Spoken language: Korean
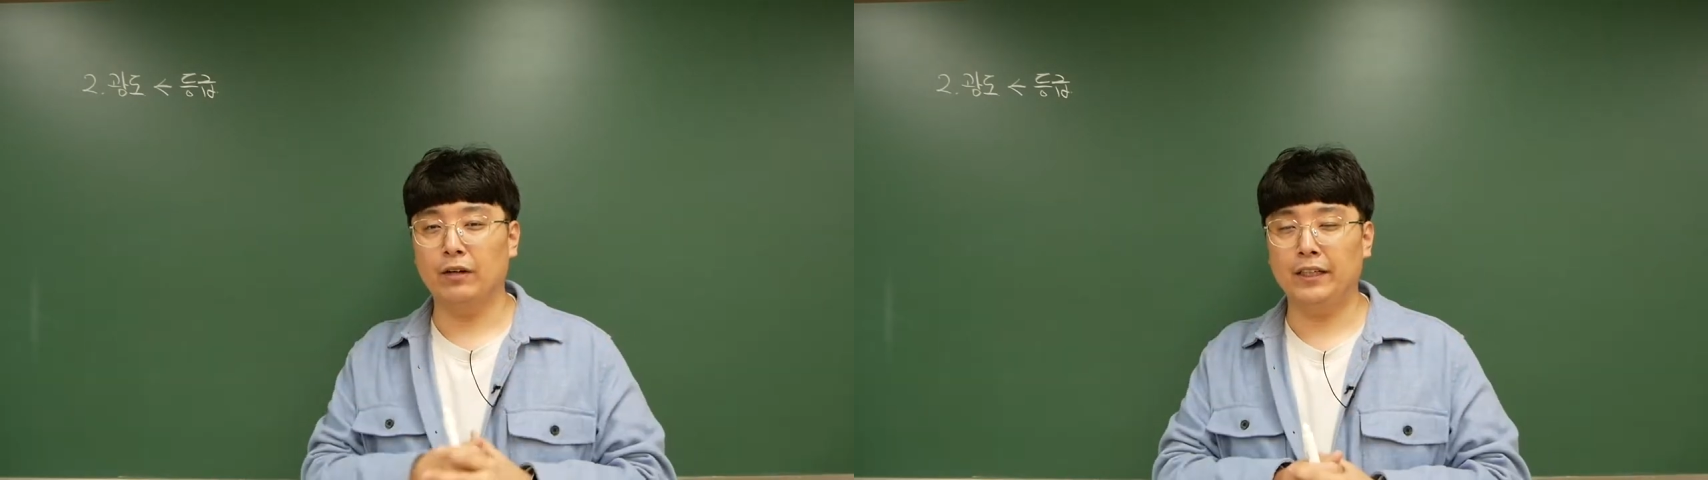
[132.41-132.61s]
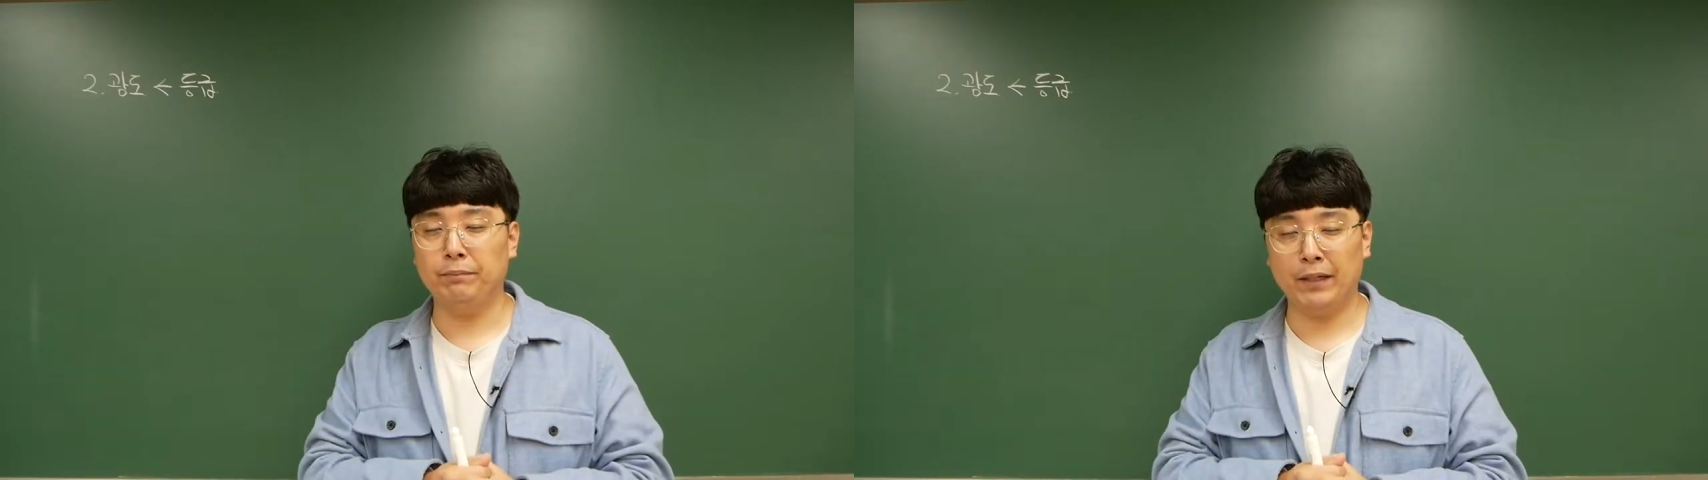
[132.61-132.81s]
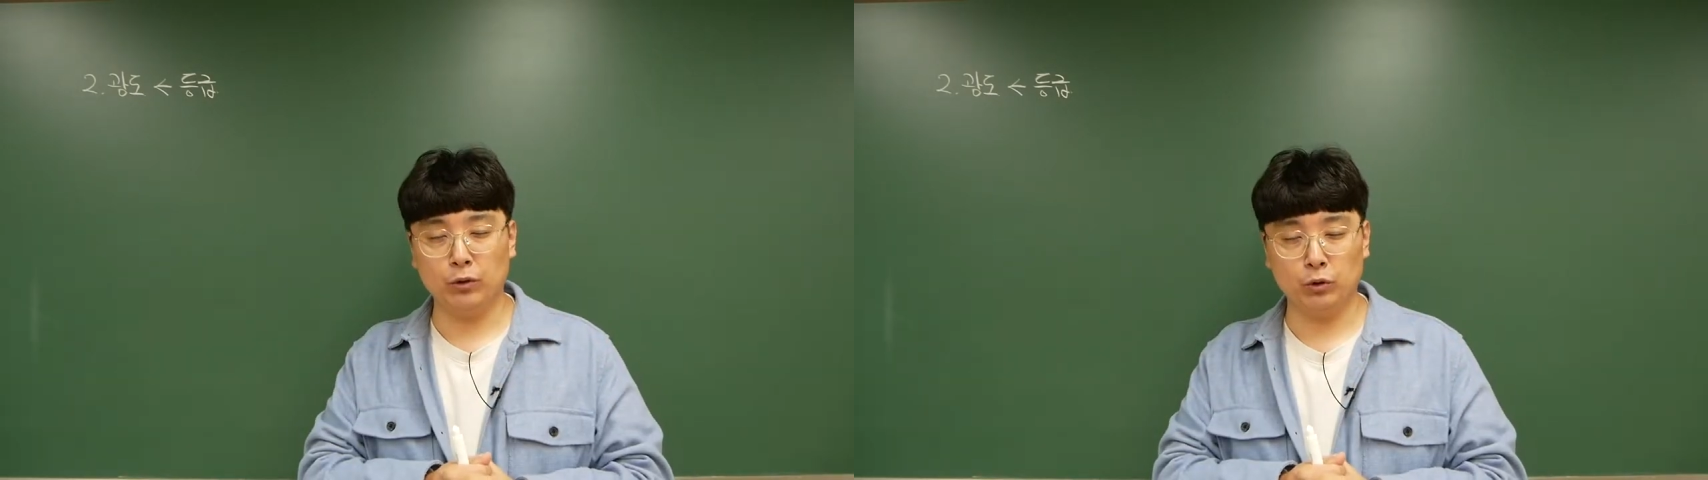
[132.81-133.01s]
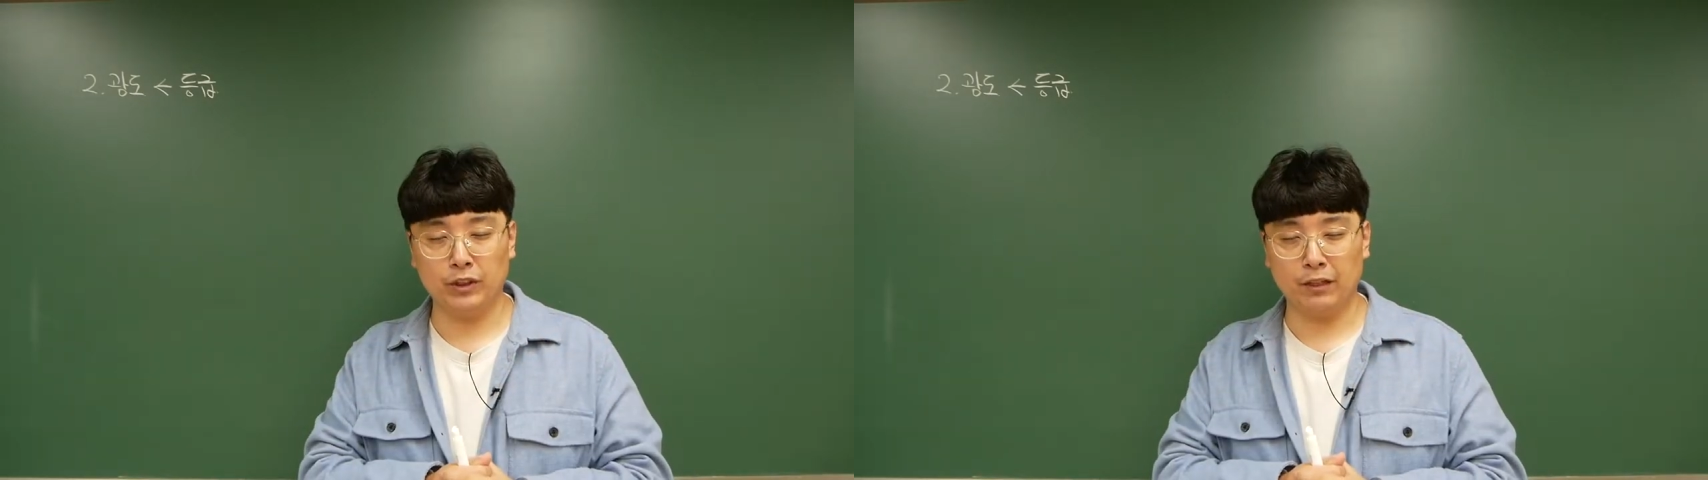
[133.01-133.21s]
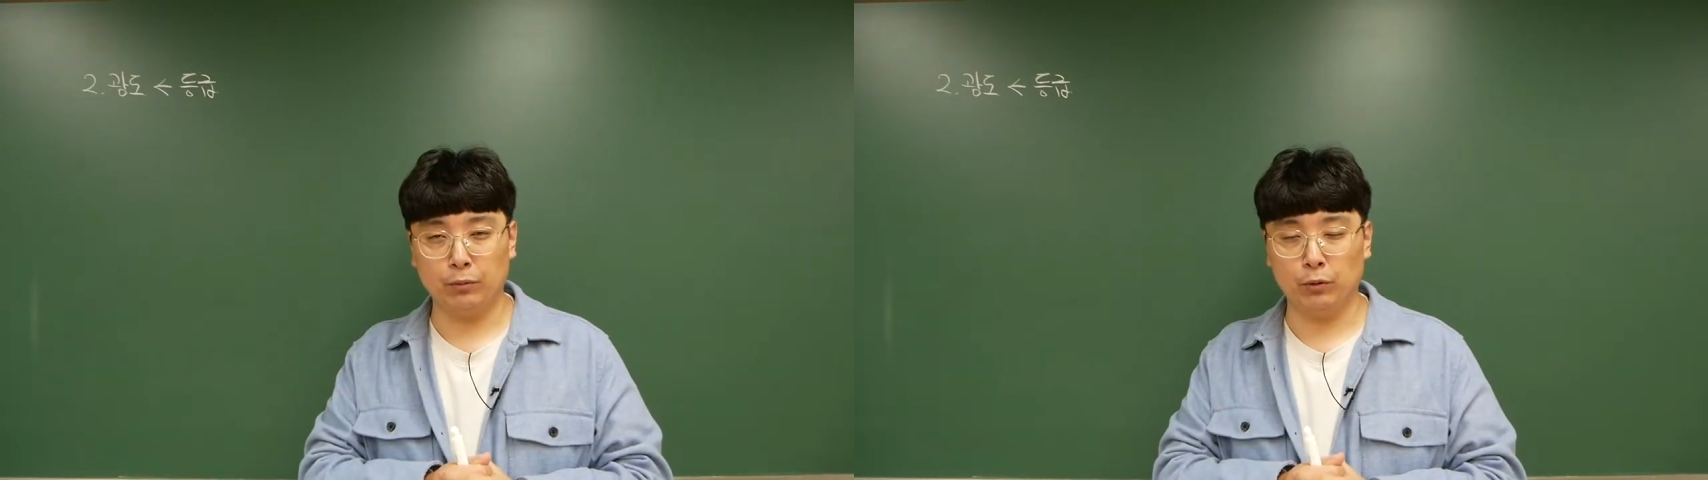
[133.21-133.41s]

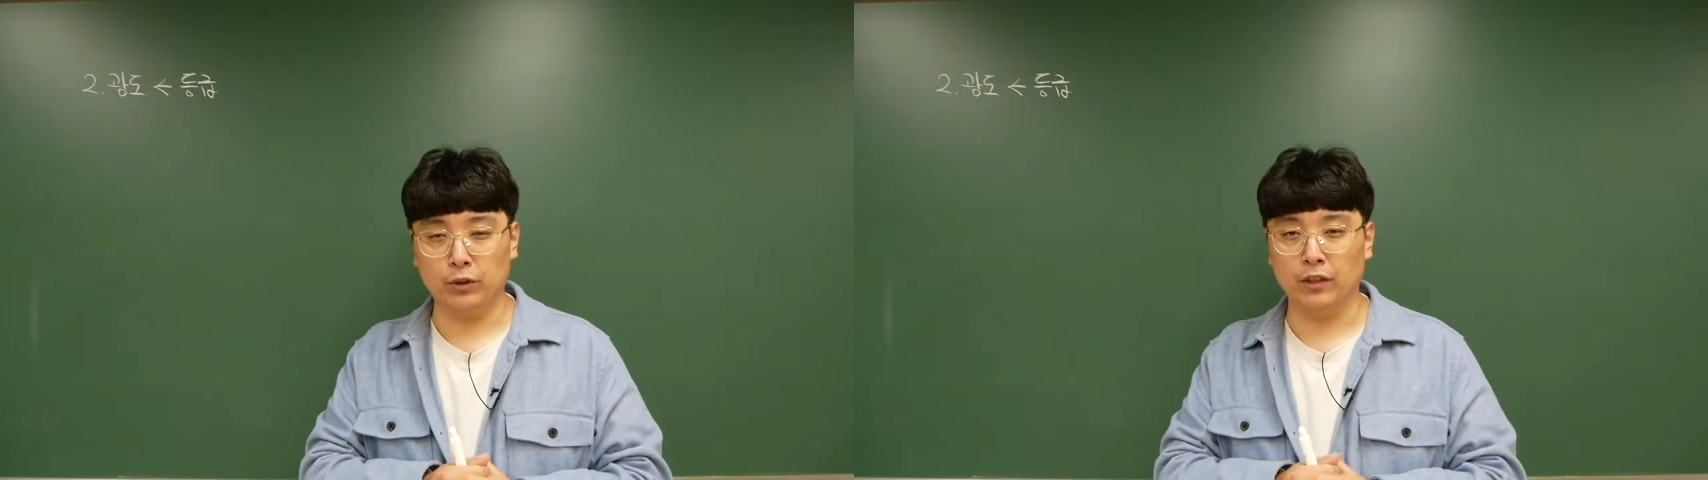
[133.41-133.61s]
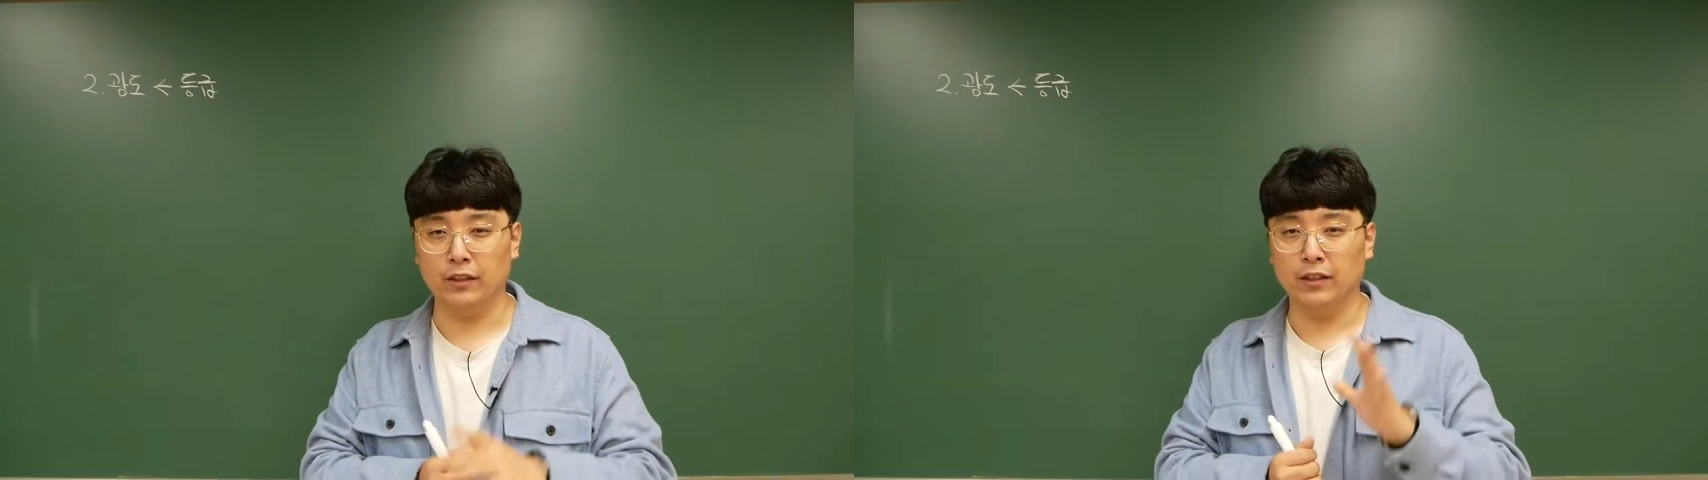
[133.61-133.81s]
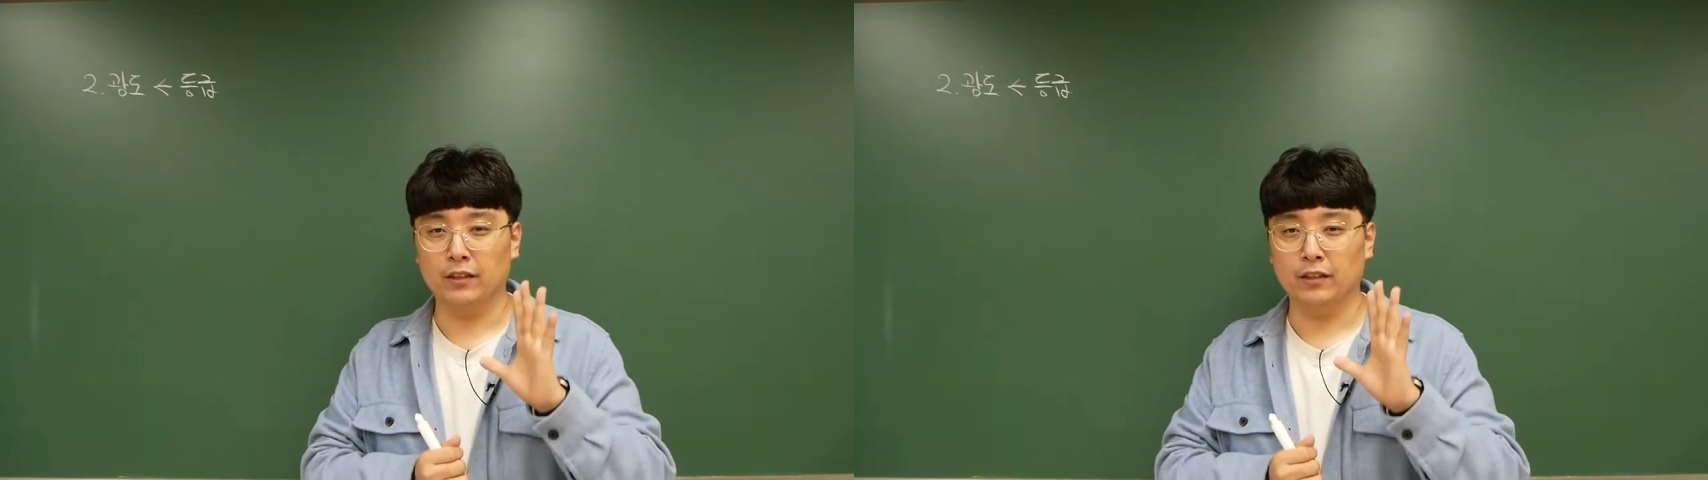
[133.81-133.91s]
히파르코스가 보고선